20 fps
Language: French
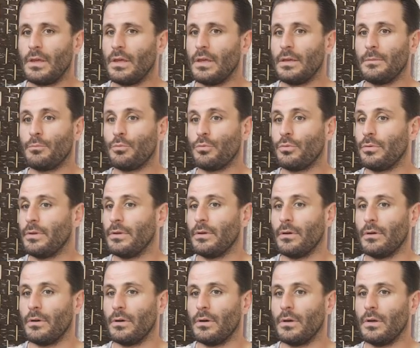Et puis
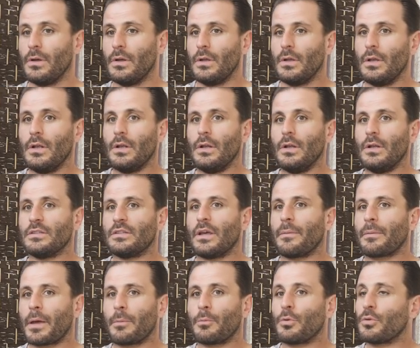ça
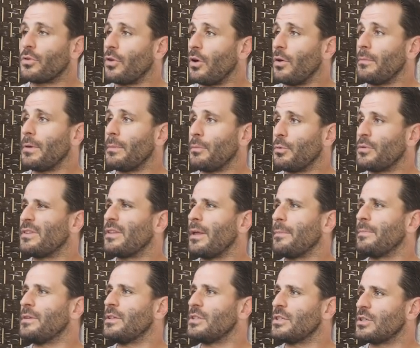a peu de temps, mais petit
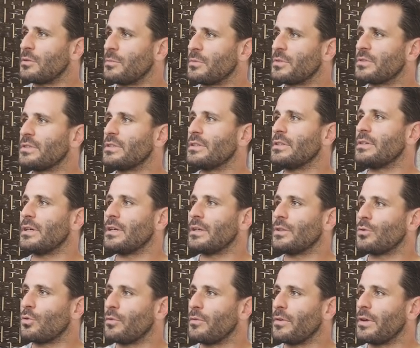à petit, j'ai commencé à
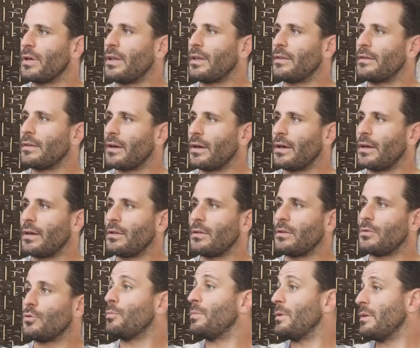y trouver un
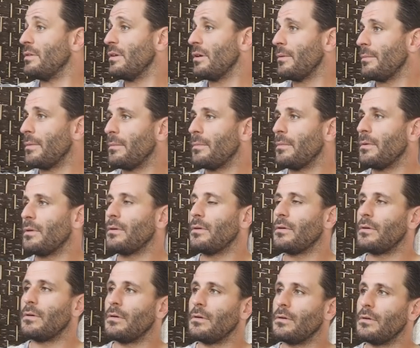intérêt du plaisir même.
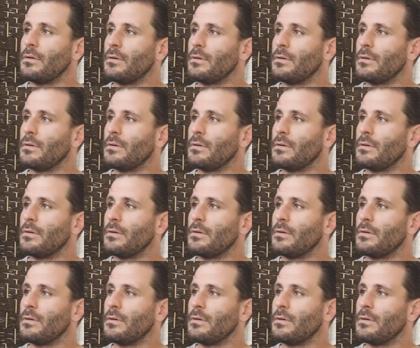Euh,